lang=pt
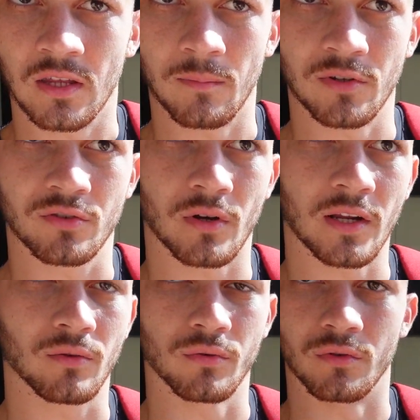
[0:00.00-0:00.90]
e
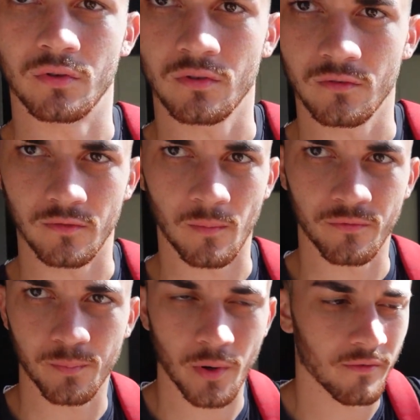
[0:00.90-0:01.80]
misturei tudo.
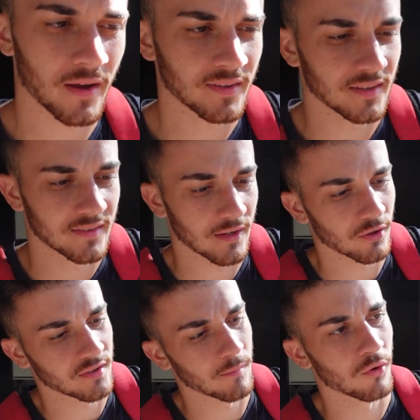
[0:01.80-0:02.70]
Vamos provar se esse
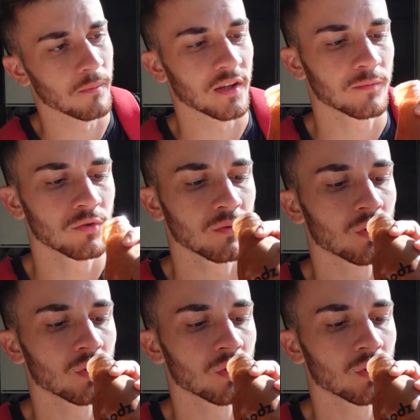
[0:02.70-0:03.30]
negócio é bom mesmo.